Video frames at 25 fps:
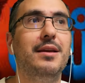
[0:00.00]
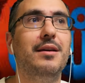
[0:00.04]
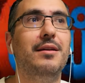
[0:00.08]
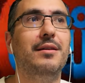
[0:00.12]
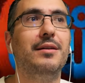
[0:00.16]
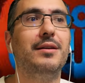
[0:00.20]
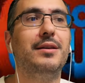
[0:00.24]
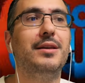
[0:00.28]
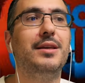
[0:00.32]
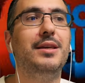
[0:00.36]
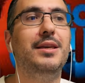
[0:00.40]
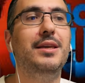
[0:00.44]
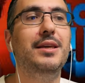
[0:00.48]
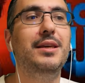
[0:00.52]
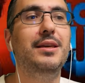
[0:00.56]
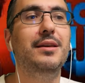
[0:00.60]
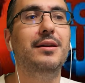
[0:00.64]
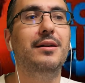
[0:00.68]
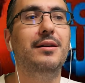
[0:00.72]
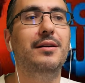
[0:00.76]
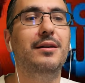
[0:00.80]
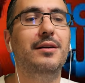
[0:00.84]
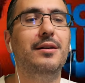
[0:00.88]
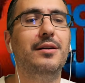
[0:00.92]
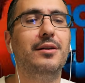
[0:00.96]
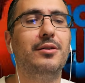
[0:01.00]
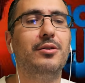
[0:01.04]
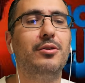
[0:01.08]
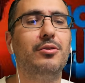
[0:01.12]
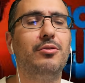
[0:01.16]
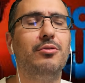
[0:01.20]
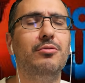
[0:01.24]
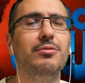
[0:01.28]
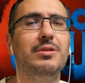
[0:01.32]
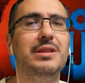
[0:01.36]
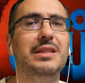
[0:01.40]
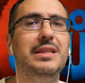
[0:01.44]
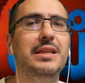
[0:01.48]
euh, qui, euh,
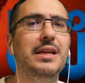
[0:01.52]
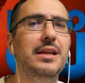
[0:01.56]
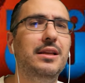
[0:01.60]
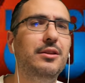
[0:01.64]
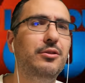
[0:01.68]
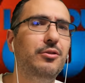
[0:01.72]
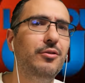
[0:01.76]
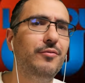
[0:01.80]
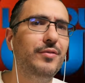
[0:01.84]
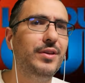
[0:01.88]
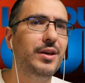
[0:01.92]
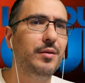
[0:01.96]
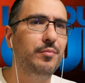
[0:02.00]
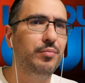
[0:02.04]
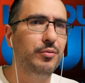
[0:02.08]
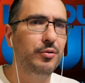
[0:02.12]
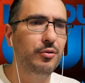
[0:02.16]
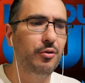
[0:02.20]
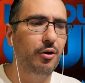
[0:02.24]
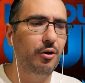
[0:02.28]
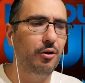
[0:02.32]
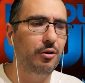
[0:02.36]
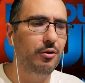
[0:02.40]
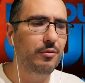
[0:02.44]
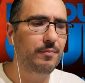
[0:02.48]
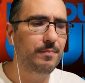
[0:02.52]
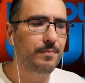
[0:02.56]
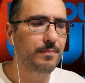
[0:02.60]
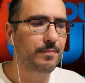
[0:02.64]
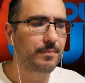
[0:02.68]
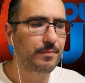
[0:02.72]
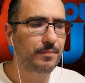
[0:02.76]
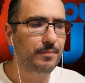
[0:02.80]
quand il devient plus grand,